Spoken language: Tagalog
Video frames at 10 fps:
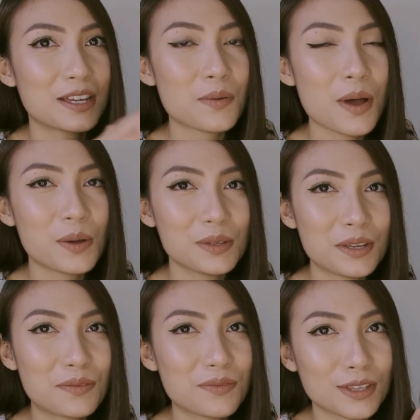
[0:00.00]
Gawa ako
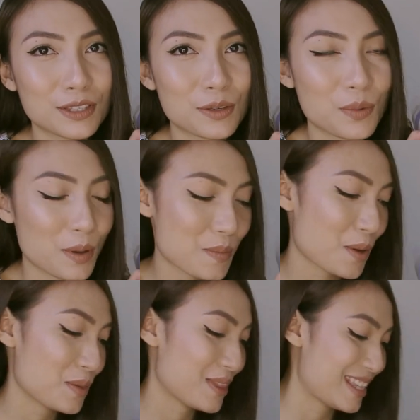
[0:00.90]
ng video
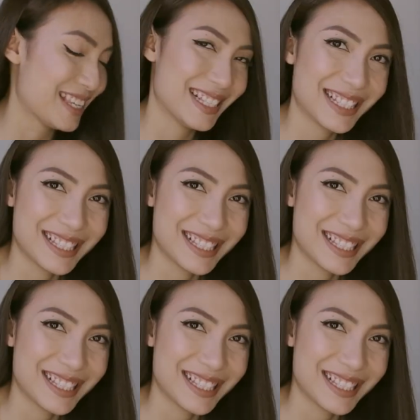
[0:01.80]
about this.